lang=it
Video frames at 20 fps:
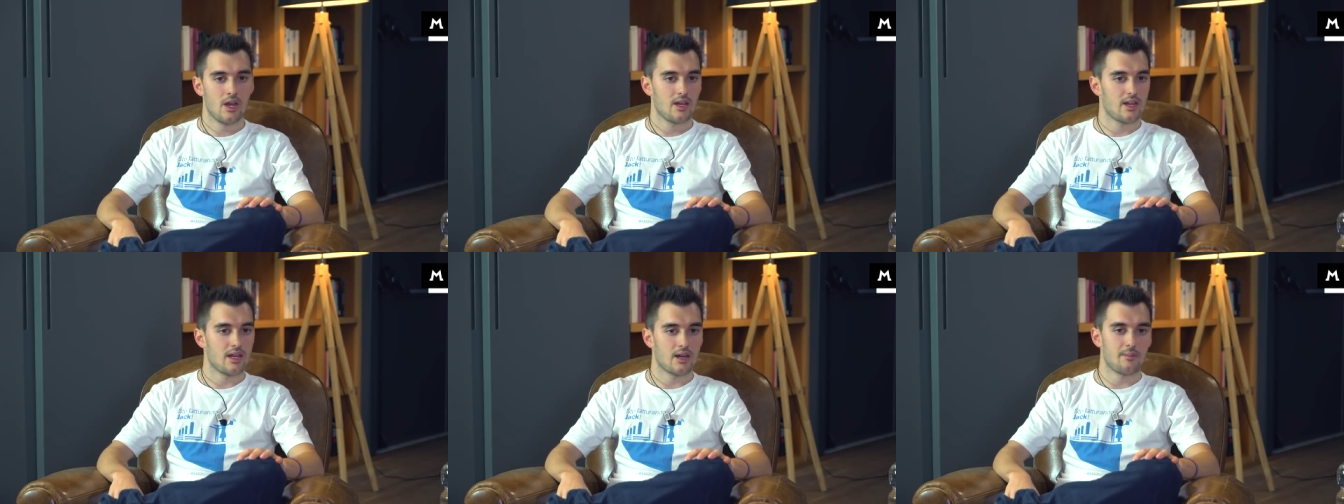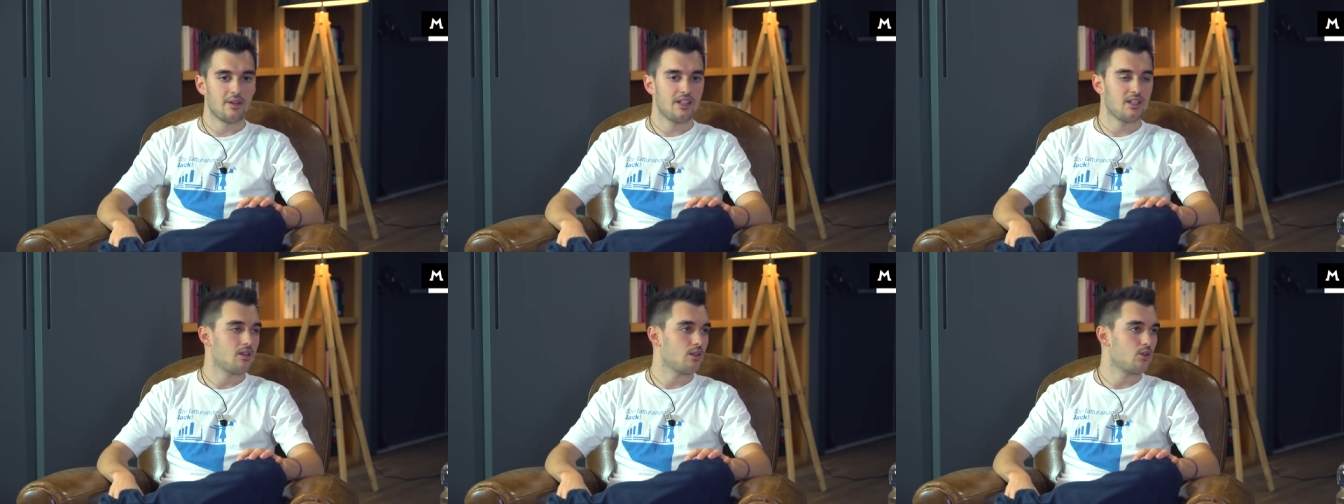
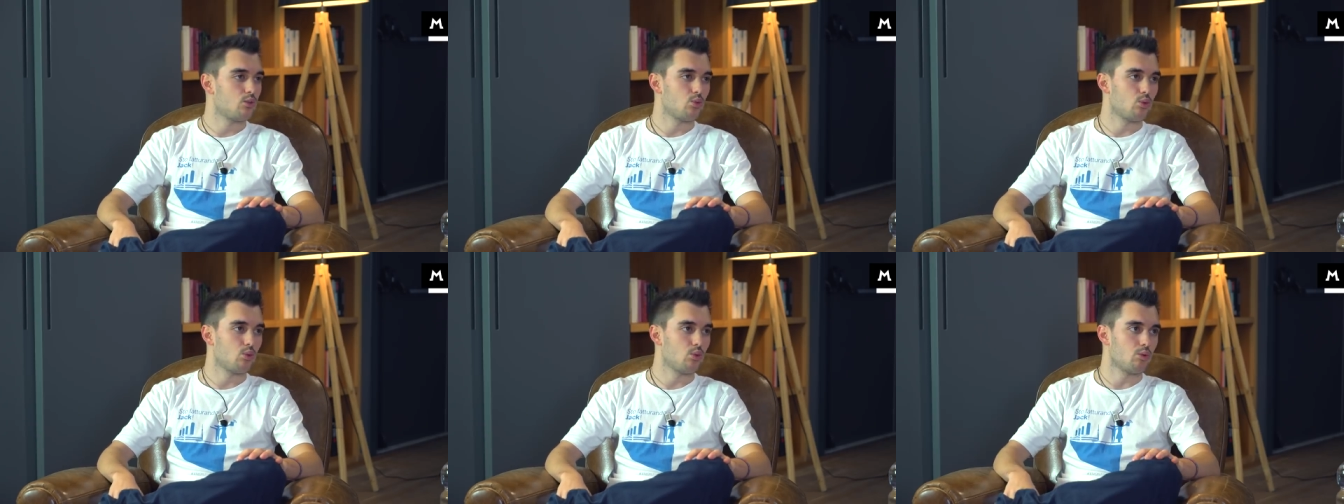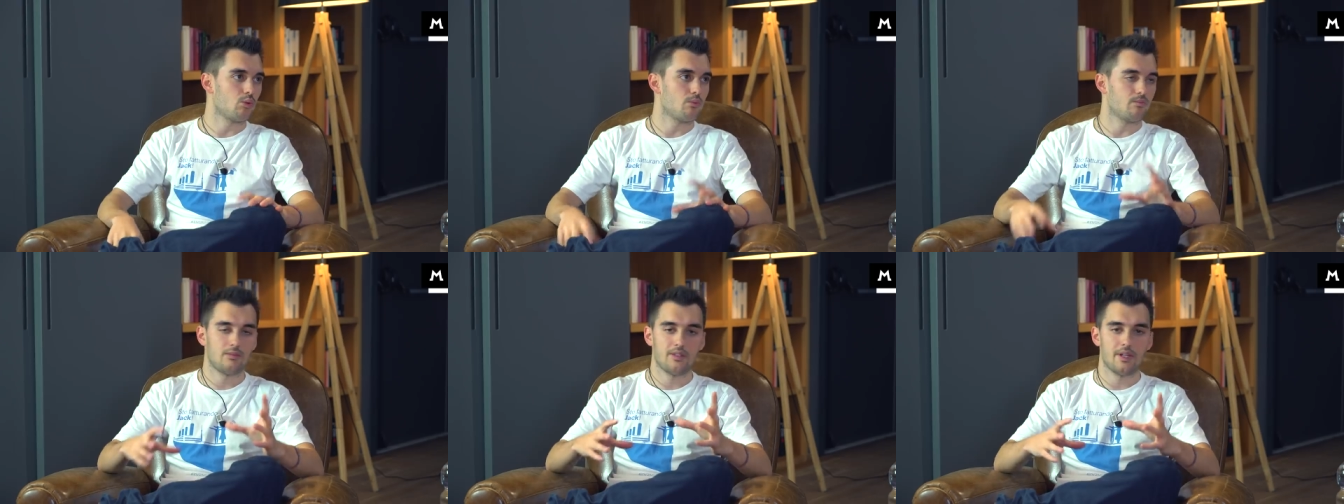Chiaramente
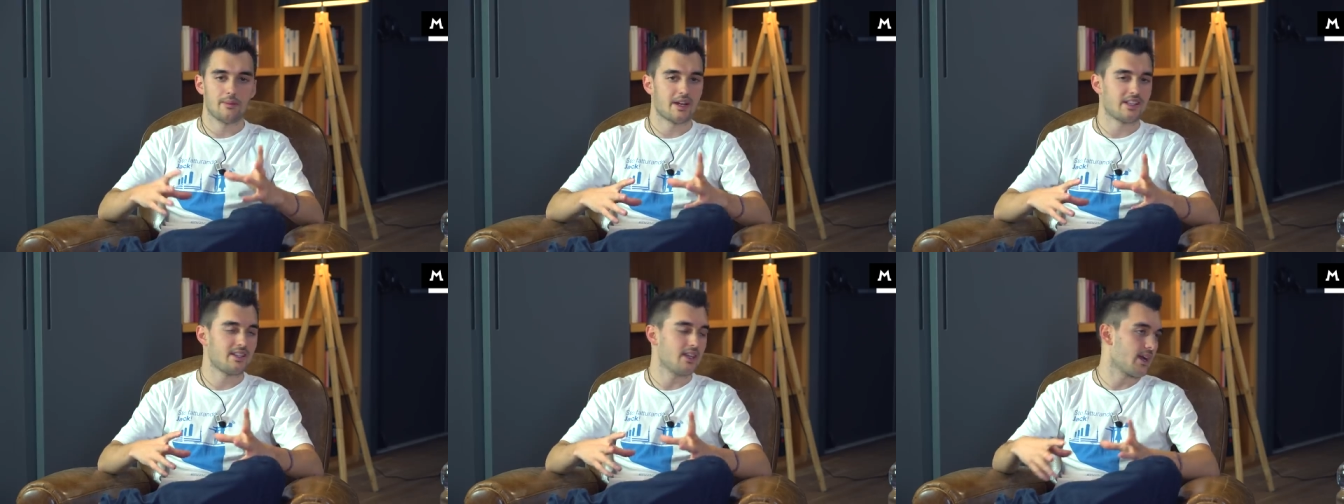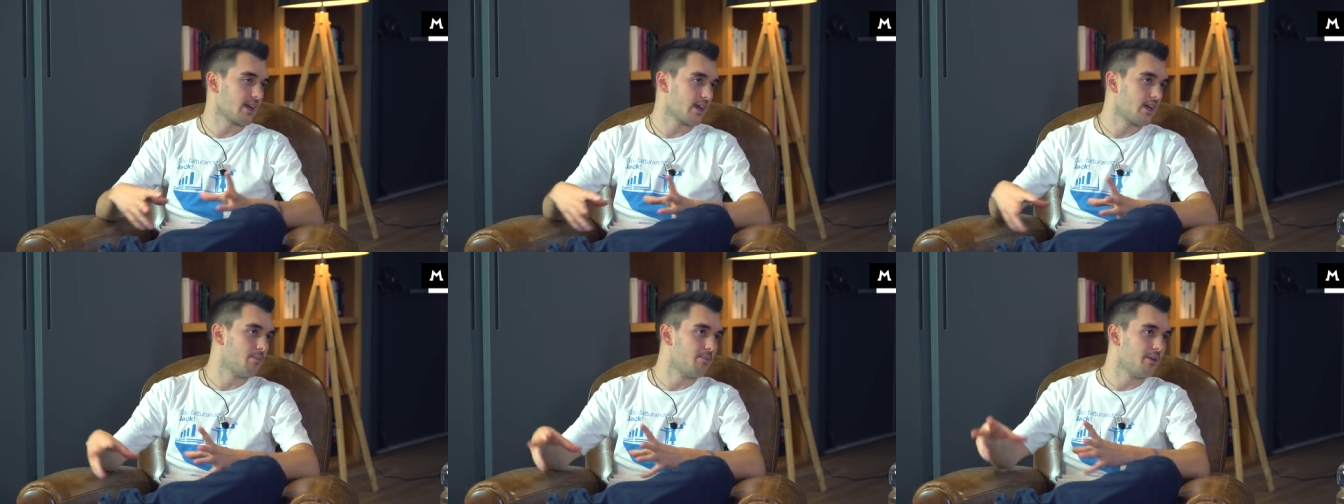tu gli mandi
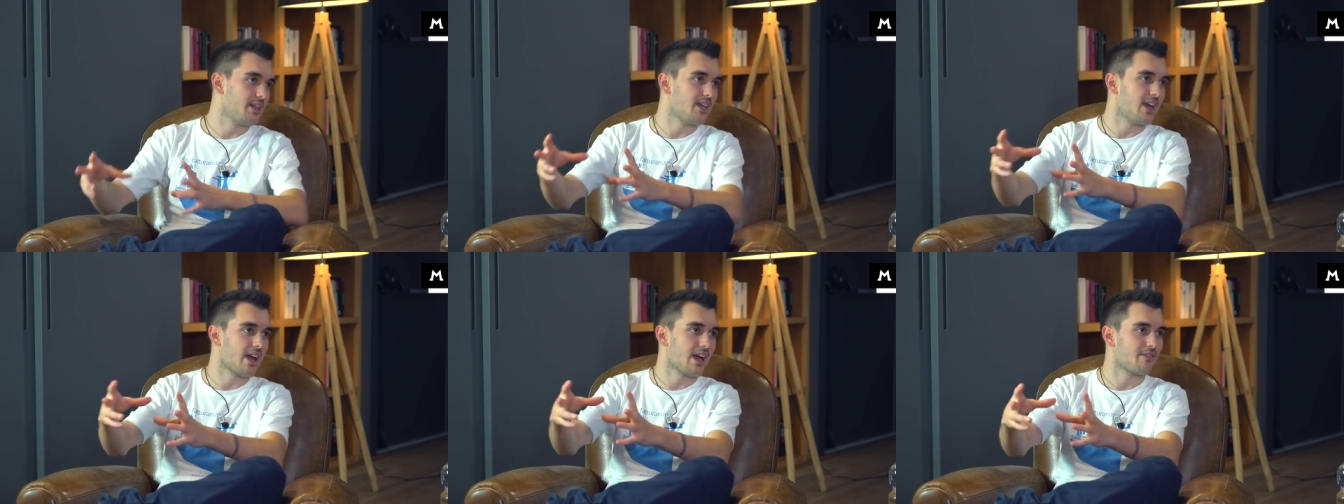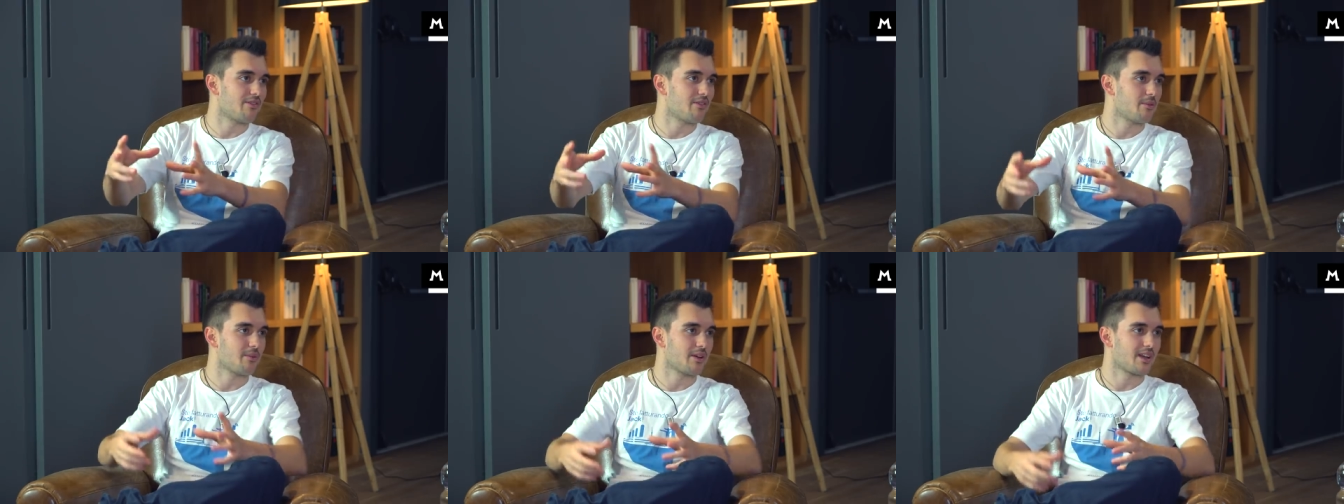anche il
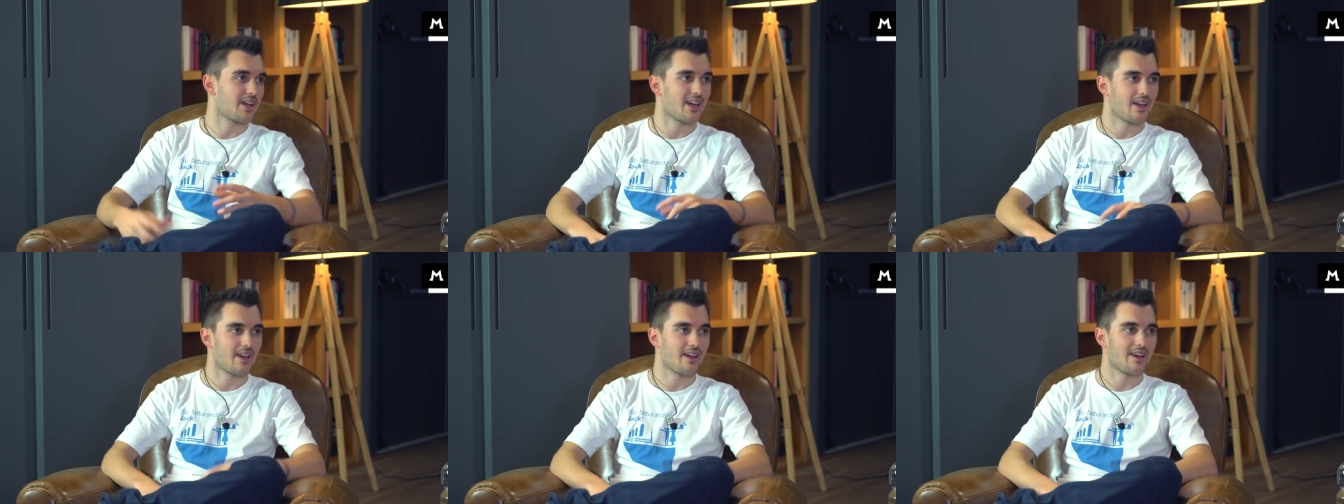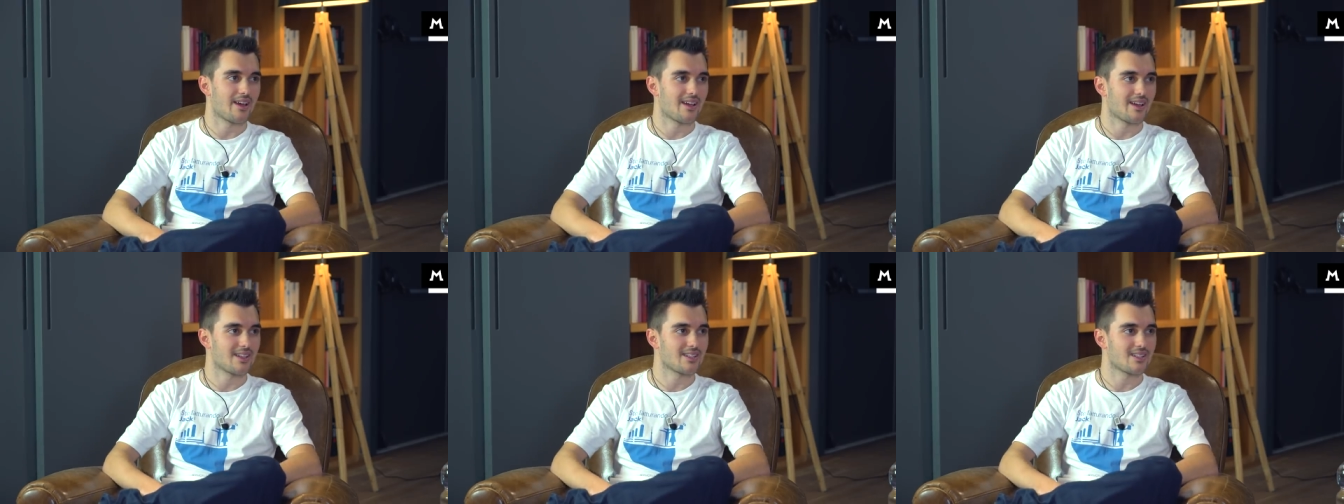PDF
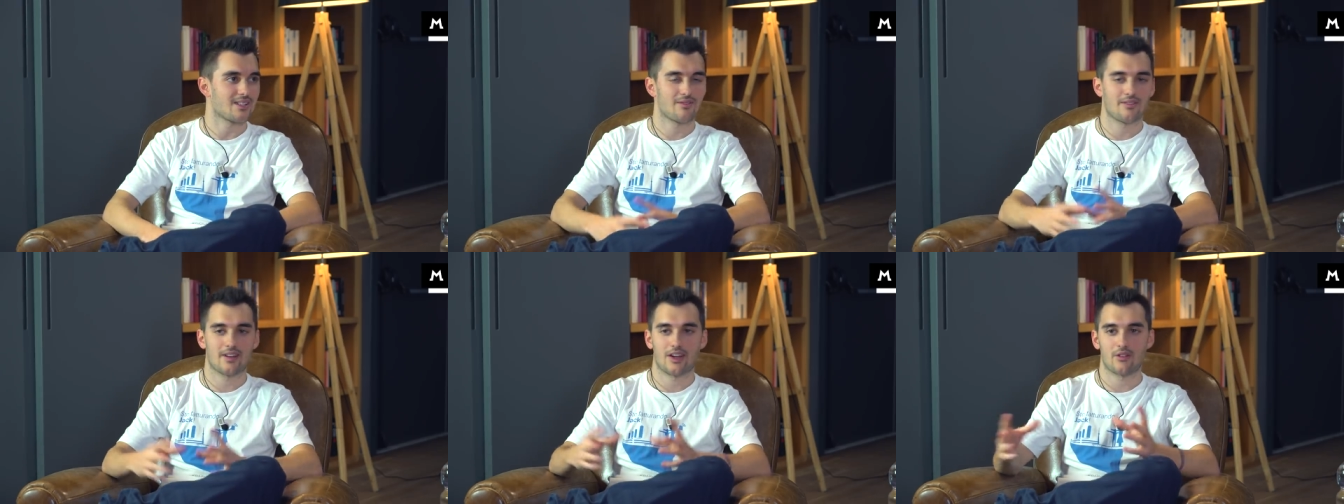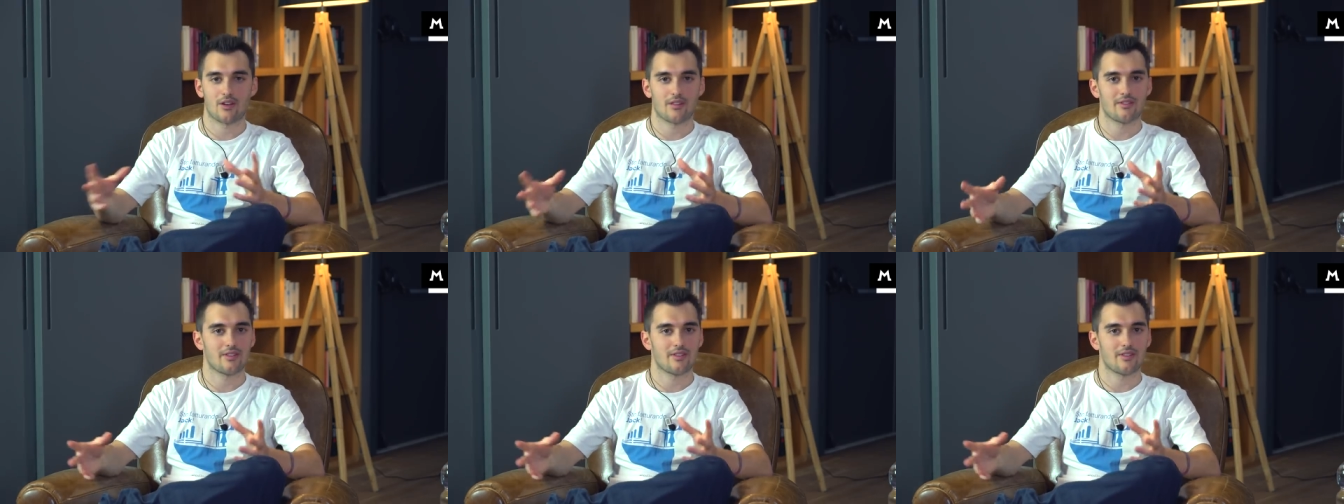perché se fai una